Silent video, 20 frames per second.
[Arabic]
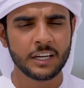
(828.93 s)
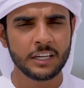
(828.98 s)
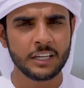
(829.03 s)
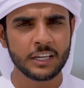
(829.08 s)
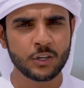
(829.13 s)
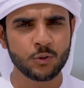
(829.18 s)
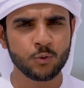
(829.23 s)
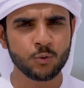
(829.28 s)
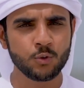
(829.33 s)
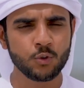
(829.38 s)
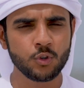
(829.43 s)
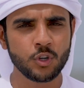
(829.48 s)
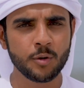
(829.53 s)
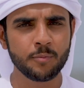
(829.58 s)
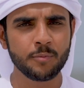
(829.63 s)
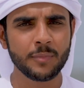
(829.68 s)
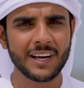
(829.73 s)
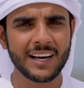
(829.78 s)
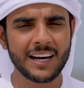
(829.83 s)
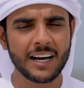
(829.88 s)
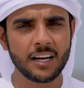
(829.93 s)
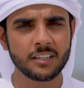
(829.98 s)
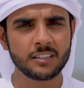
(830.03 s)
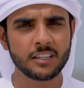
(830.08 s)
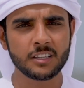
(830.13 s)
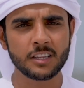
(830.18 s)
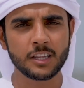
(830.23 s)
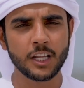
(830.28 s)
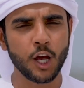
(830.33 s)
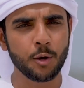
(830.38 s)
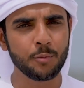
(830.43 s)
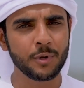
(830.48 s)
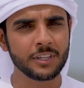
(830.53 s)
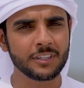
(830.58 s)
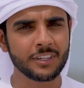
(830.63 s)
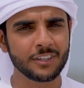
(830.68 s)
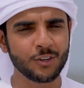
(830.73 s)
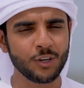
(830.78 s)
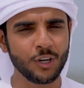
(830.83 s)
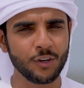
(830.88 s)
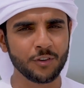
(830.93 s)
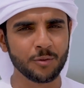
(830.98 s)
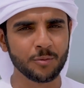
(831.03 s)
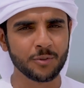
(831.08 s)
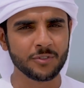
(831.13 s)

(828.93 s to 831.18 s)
ليكونوا هم قاده العمل التطوعي في